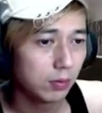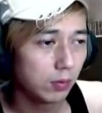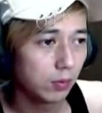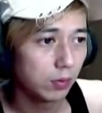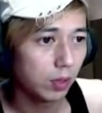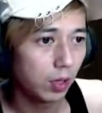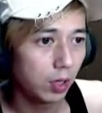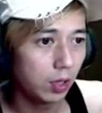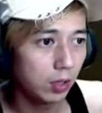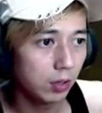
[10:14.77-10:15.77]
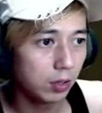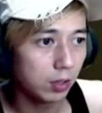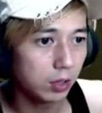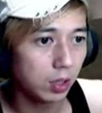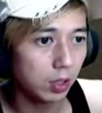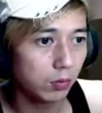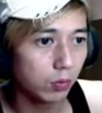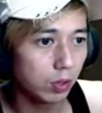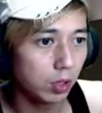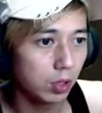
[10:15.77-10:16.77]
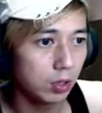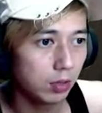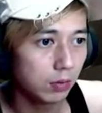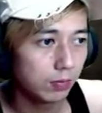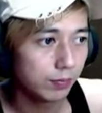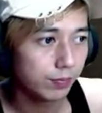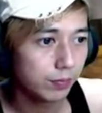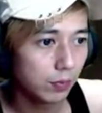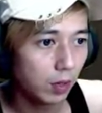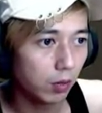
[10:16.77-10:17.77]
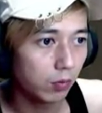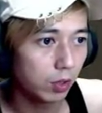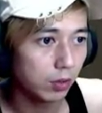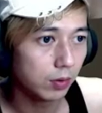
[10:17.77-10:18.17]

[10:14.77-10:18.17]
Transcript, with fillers: oke kita cari kuning nah kuning